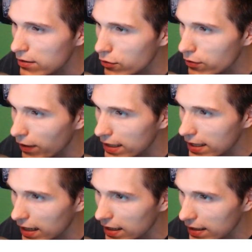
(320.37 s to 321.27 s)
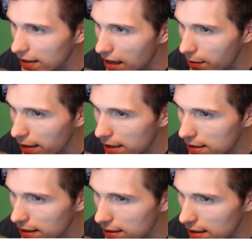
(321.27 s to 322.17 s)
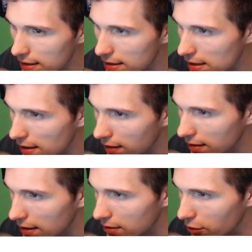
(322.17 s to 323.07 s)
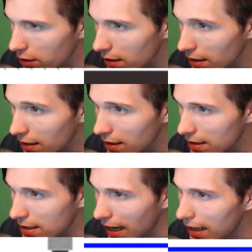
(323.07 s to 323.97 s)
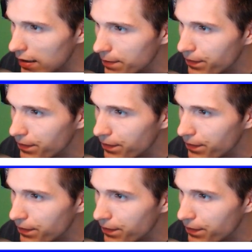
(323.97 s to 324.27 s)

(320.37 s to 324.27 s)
So gut war die Taktik nicht. Aber jetzt, jetzt, jetzt, jetzt. Ich sag's euch. Zack.